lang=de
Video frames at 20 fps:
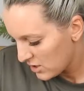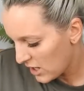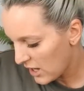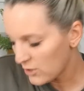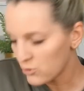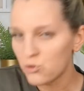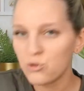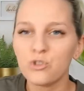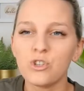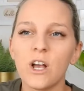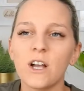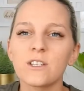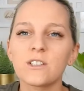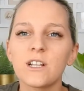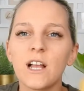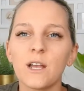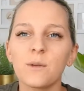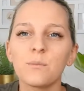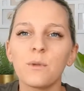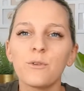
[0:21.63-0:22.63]
Also ich sage es
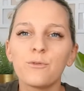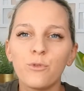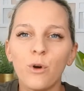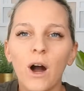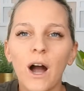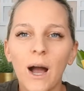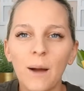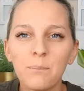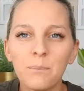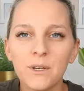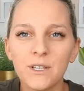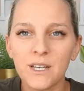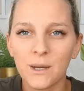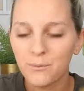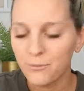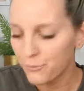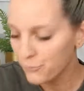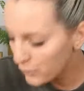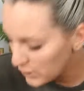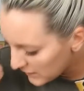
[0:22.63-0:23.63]
gleich mal vorab, ich habe
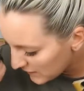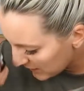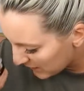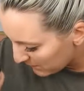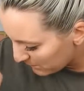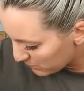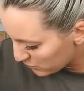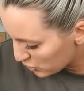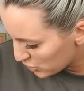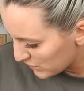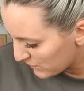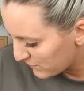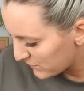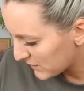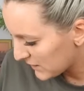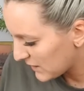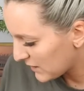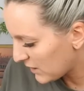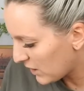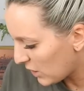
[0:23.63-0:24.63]
viele
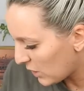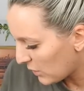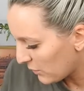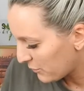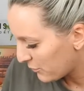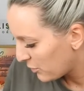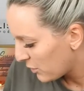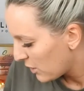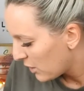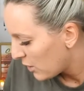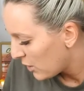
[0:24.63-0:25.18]
Lippenstifte gekauft